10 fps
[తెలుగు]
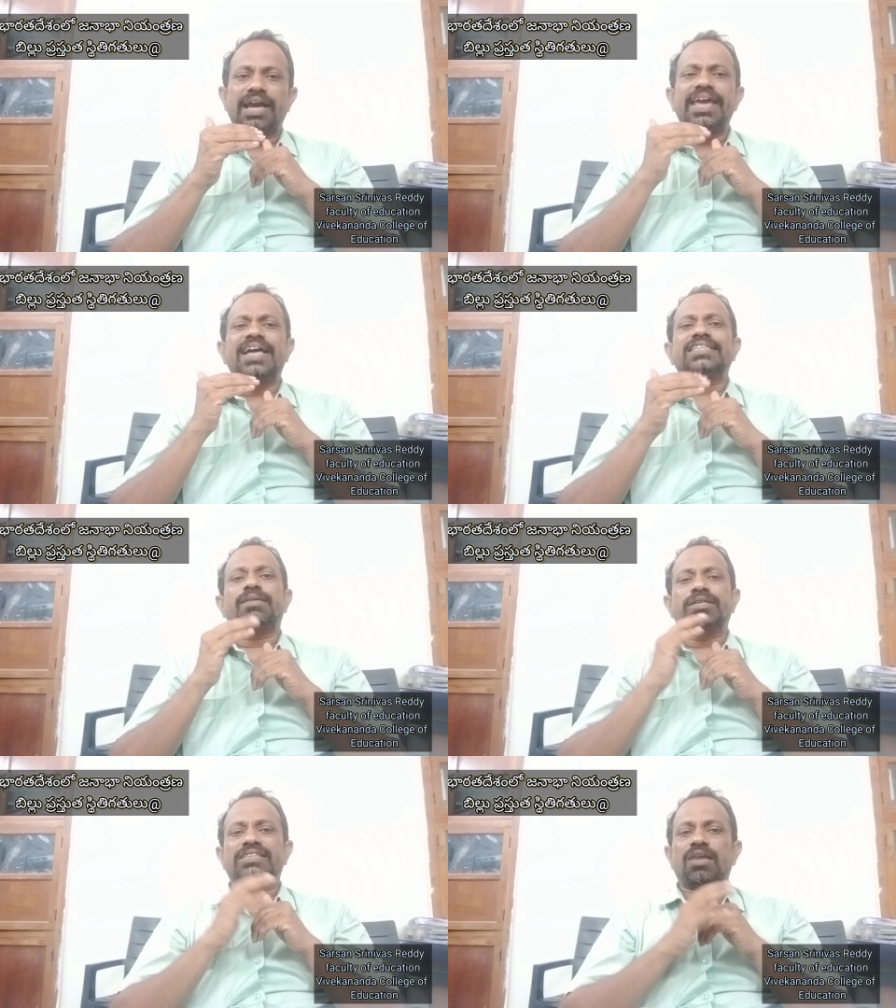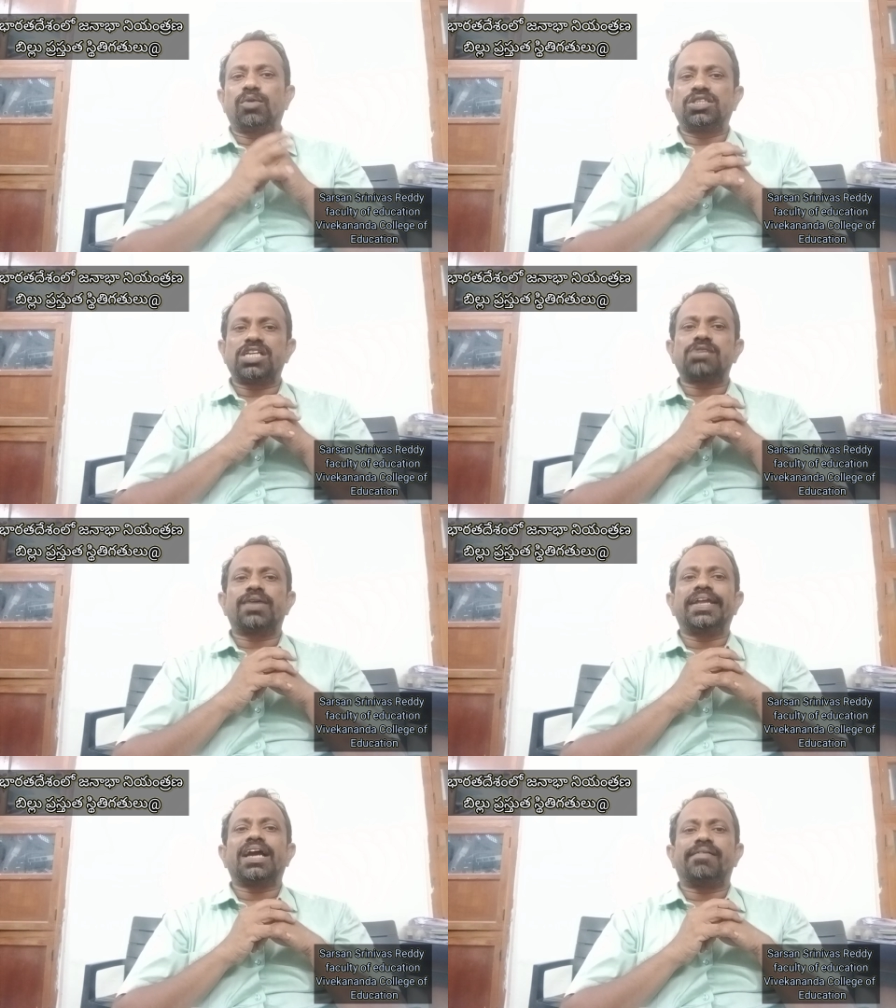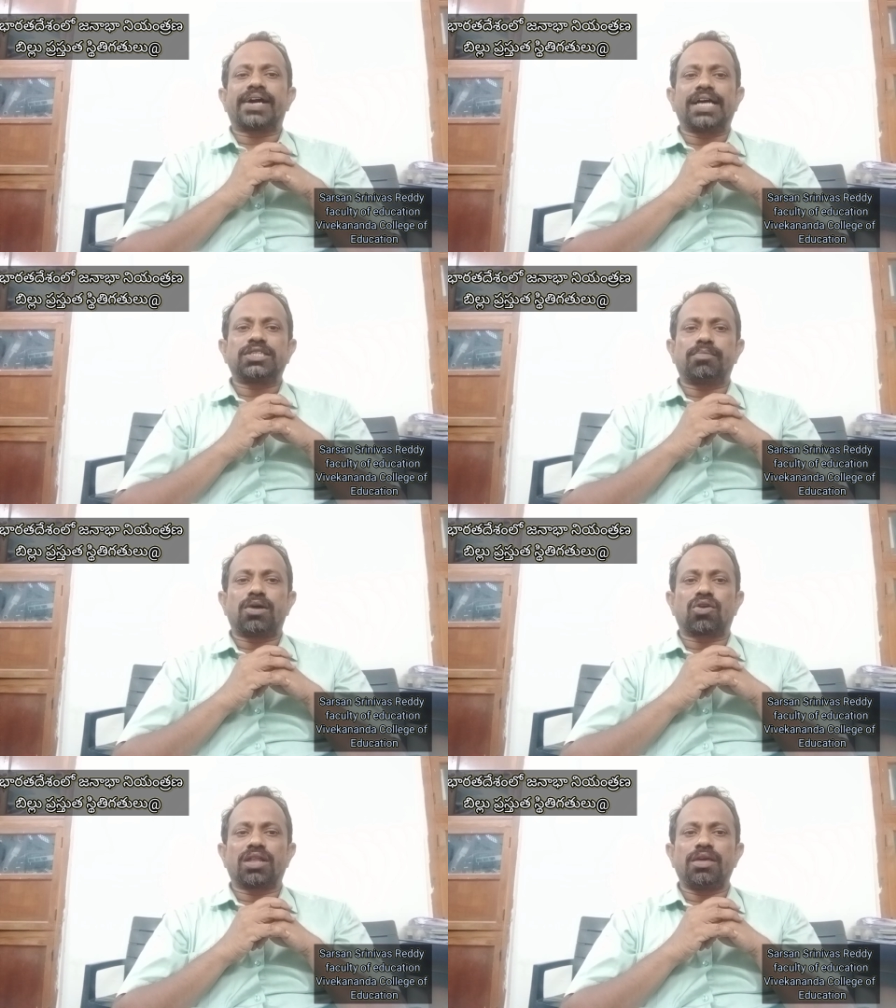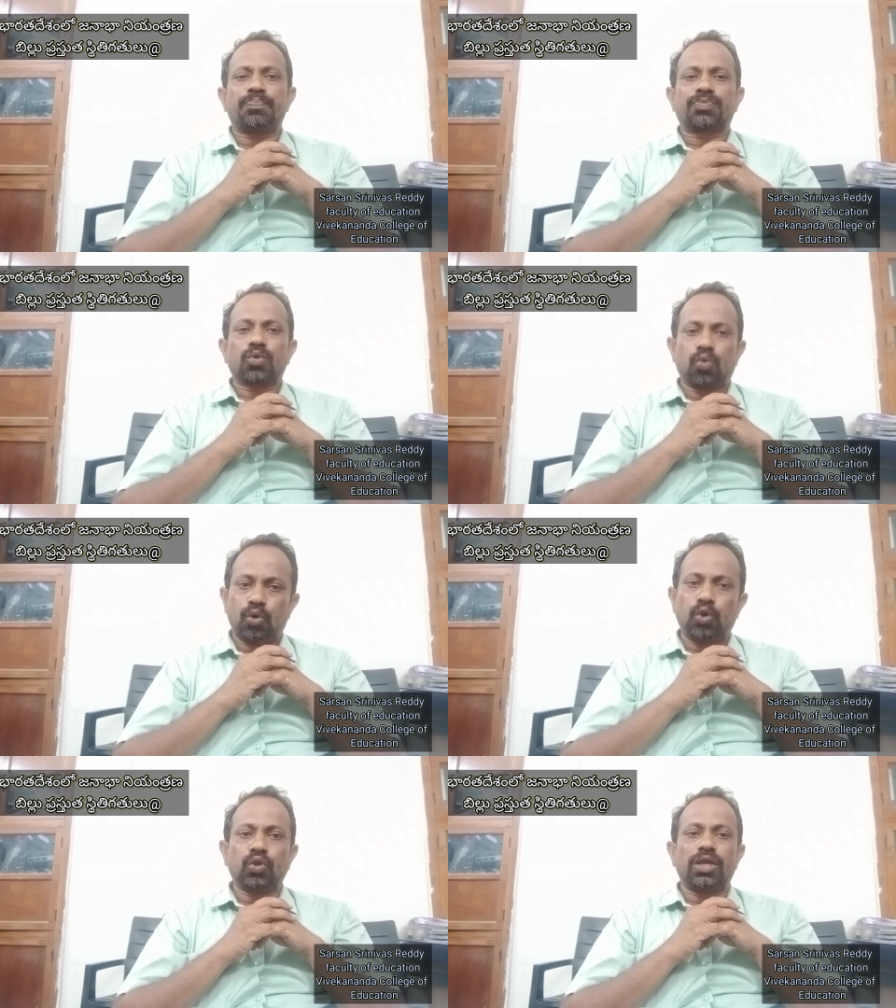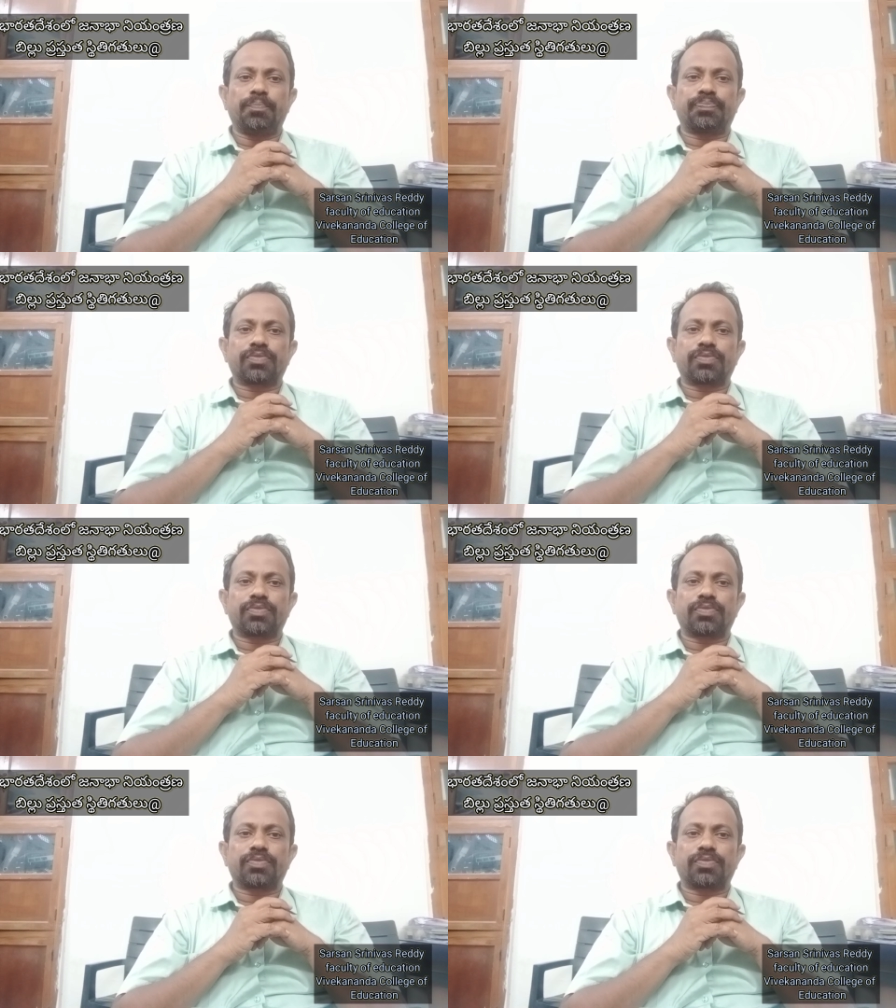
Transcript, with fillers: అనేక సమస్యలు వచ్చేటువంటి అవకాశం అన్నది ఉంటుంది